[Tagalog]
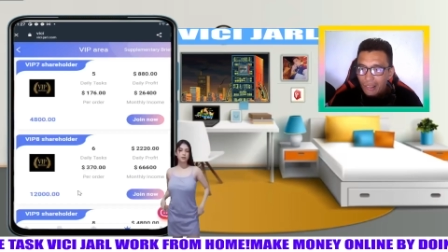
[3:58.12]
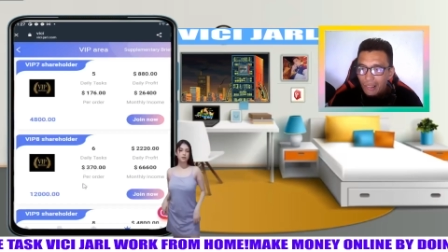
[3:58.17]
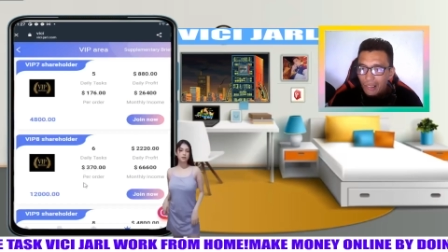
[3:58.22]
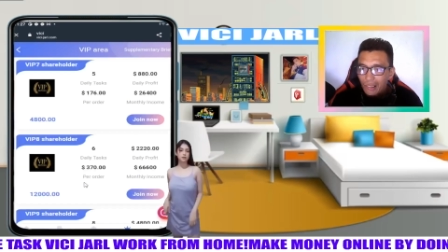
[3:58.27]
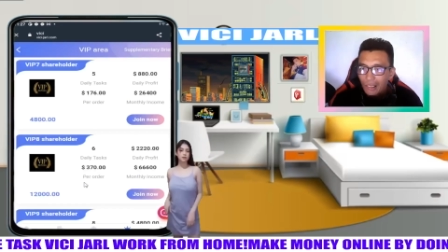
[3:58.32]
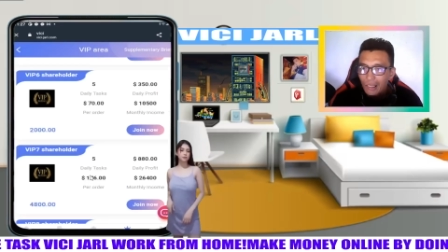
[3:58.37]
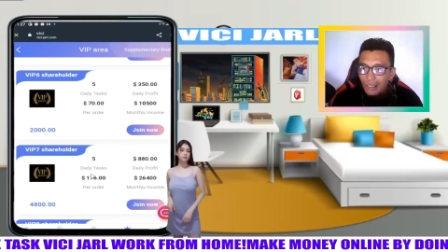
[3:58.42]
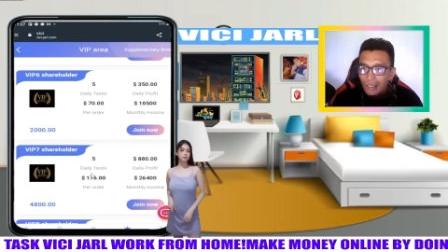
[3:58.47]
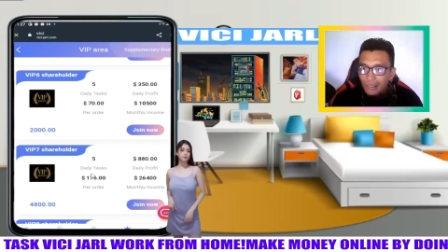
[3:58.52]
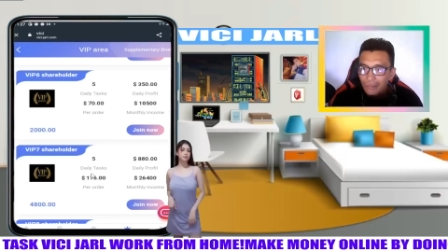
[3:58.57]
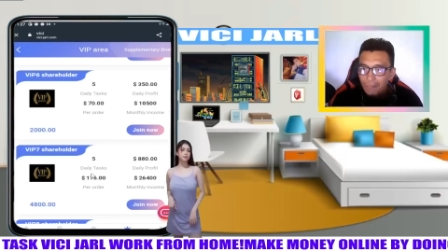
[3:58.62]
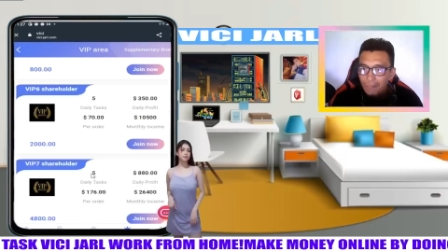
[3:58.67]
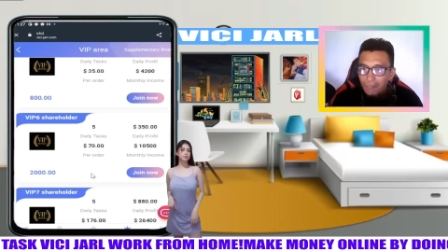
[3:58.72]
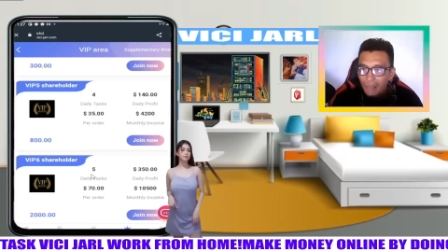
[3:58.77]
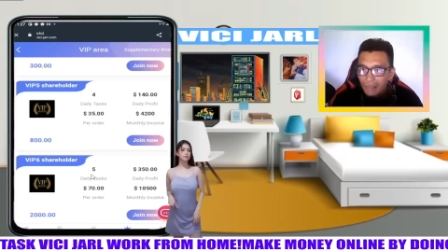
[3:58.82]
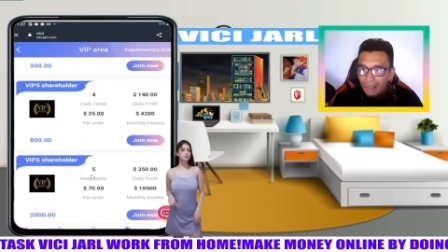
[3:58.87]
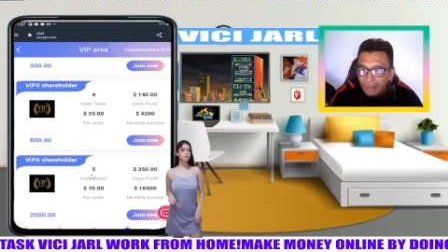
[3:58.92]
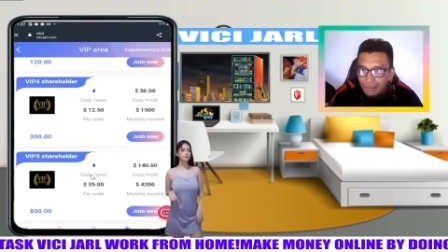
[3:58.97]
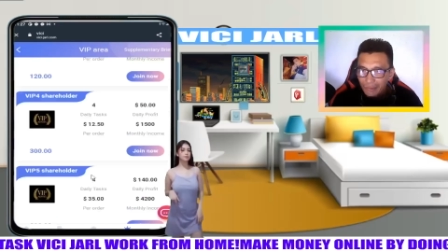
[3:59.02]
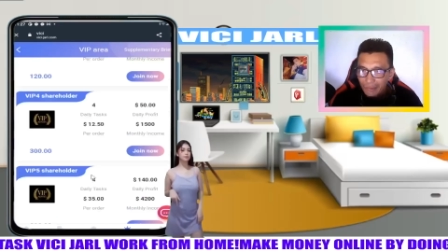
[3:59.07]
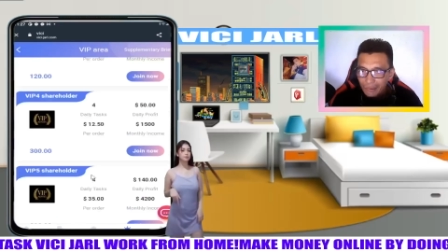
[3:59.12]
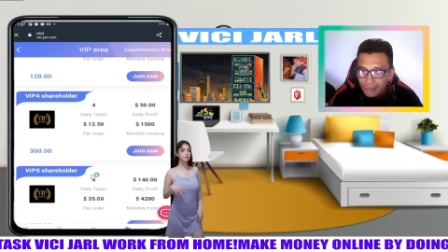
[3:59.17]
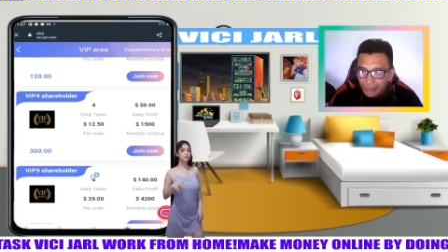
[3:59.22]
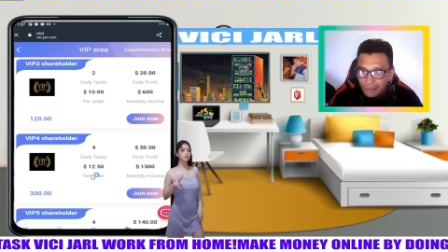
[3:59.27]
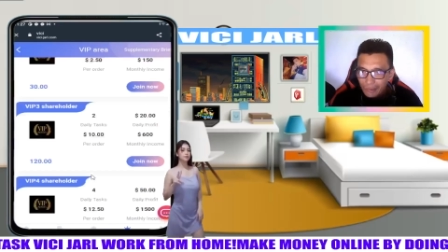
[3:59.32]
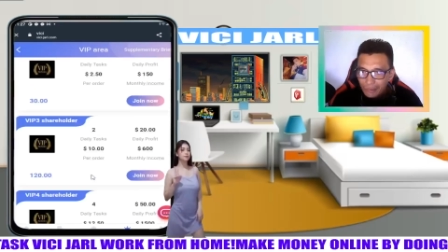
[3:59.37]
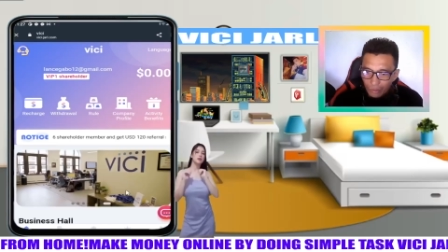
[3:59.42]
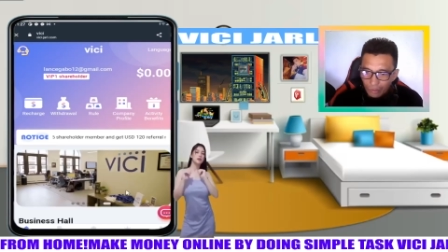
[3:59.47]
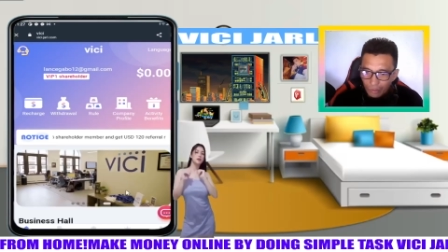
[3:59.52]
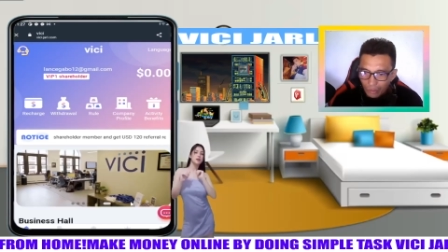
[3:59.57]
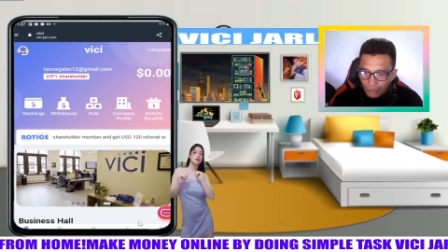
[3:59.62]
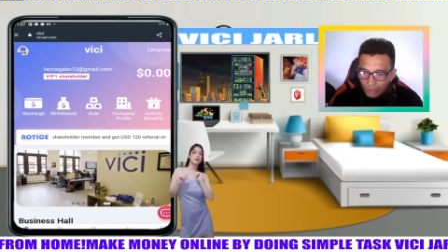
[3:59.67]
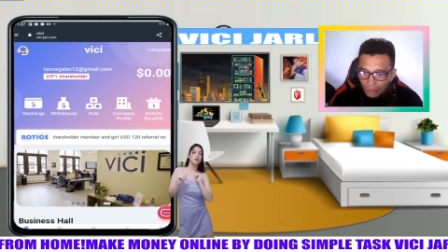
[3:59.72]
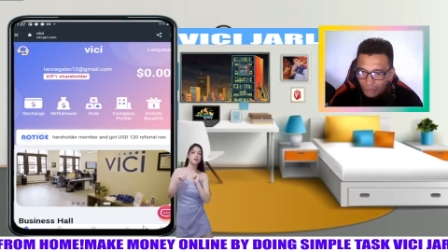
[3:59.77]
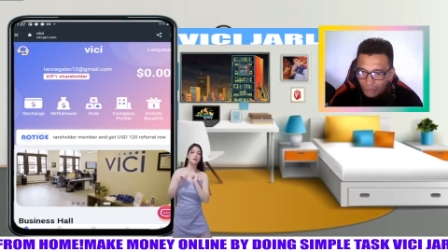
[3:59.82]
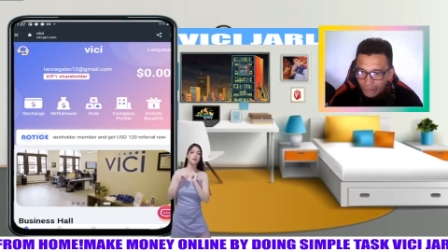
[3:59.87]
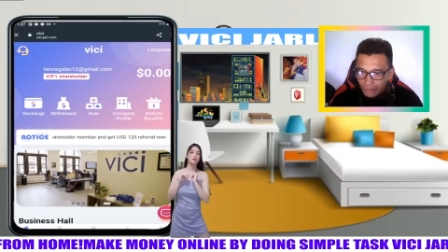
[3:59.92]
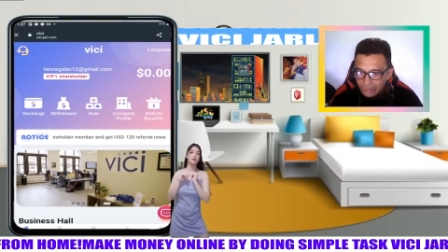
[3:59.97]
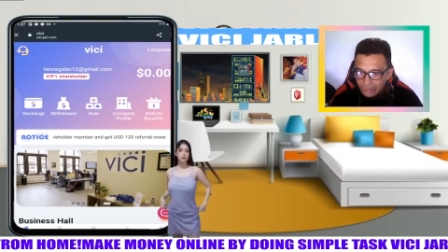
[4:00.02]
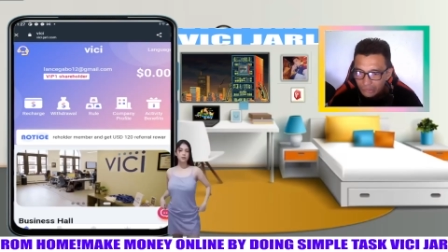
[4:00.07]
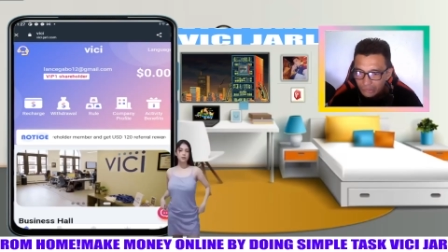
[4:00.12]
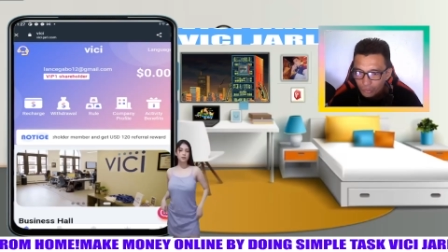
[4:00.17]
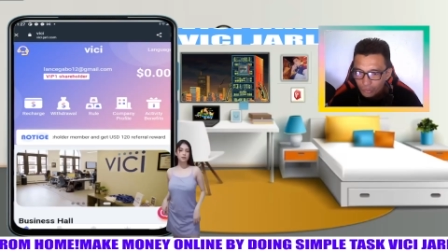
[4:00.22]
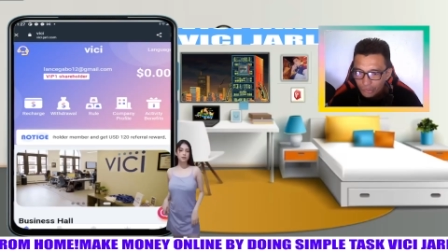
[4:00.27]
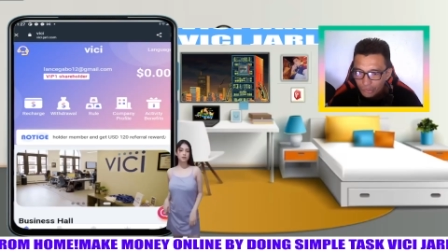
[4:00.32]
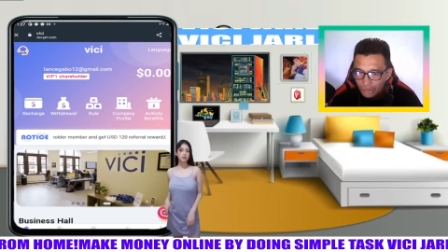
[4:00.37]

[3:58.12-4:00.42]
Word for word: uh, inviting. Okay, so